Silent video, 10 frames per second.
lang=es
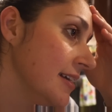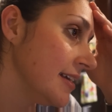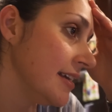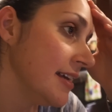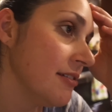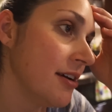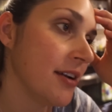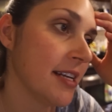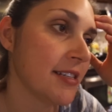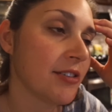Y
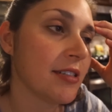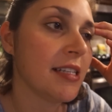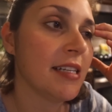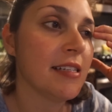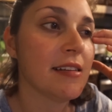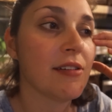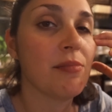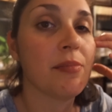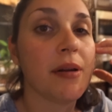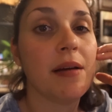luego las cortinas que
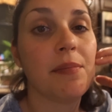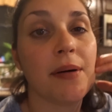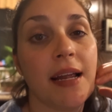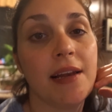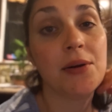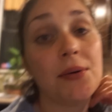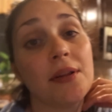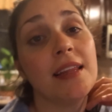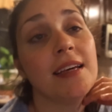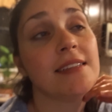compré para
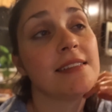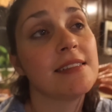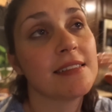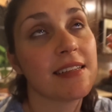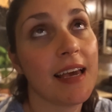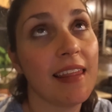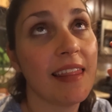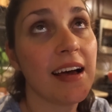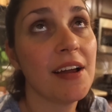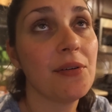Lourdes
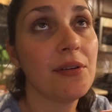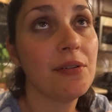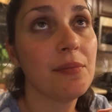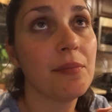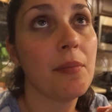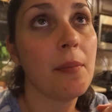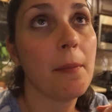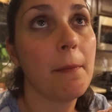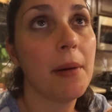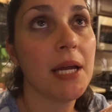quedaron,
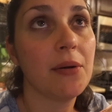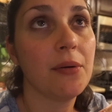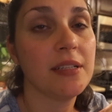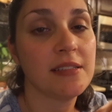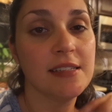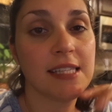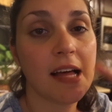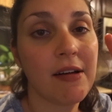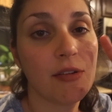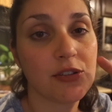pero
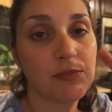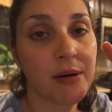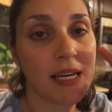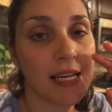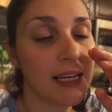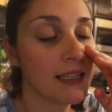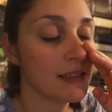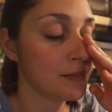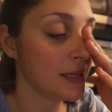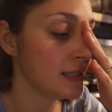necesitaba dos
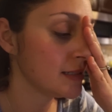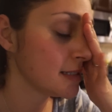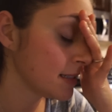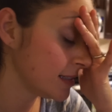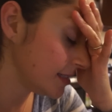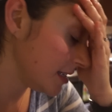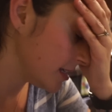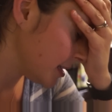paneles más, así que